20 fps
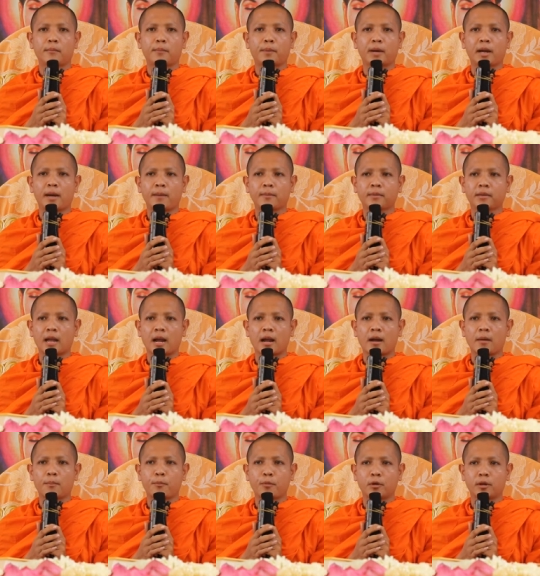bơm
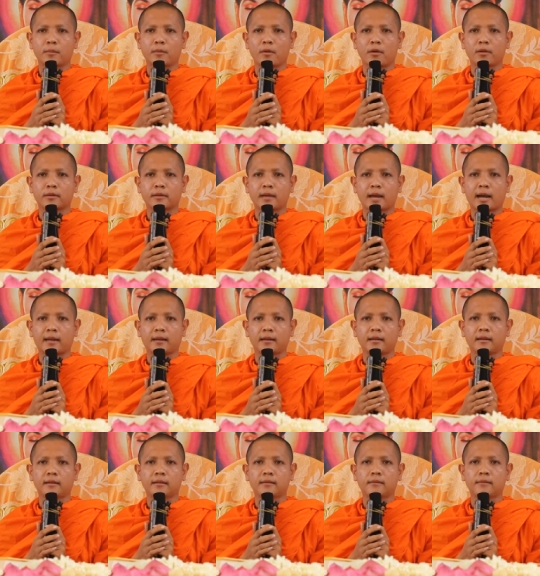tàng bột bò sát,
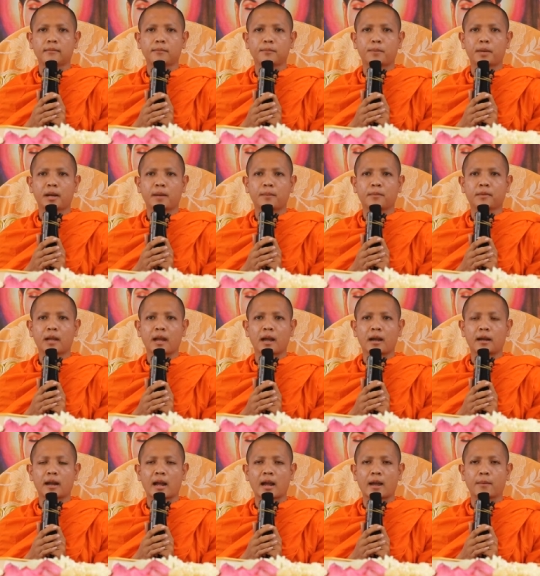bơm
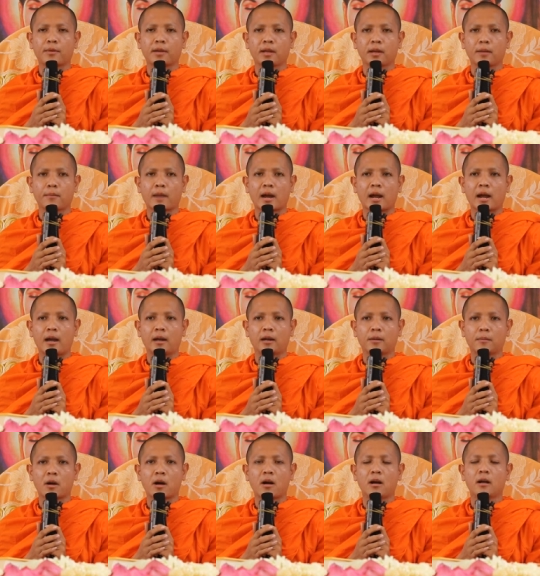tàng na chia ba
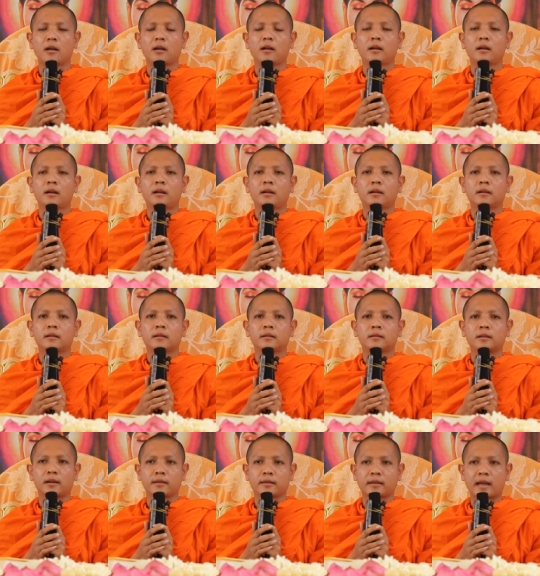rồi bò,
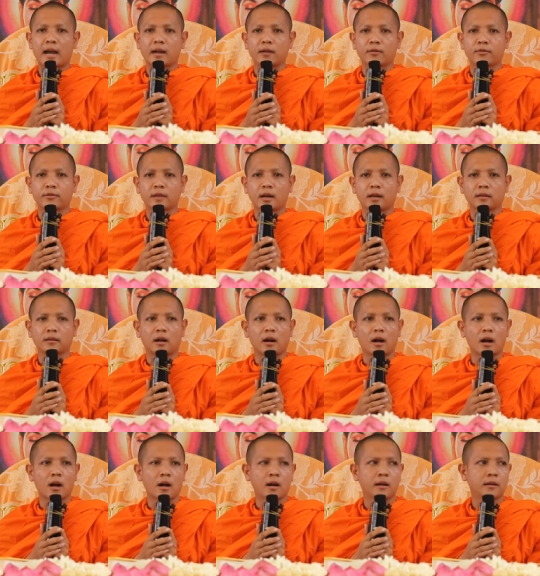sơ san u sơ thằng
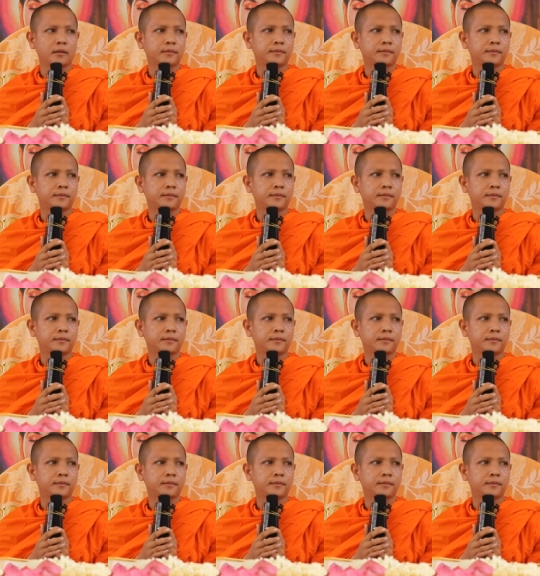o,